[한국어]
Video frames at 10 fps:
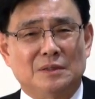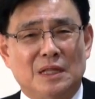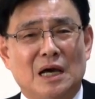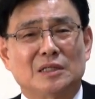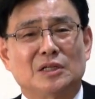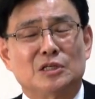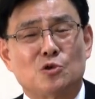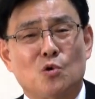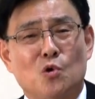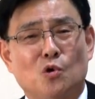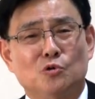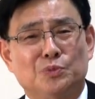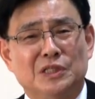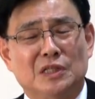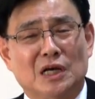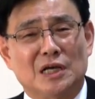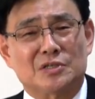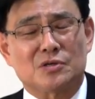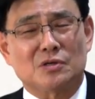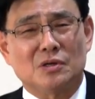내 아들의 성공을 빈다
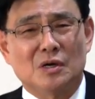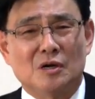해서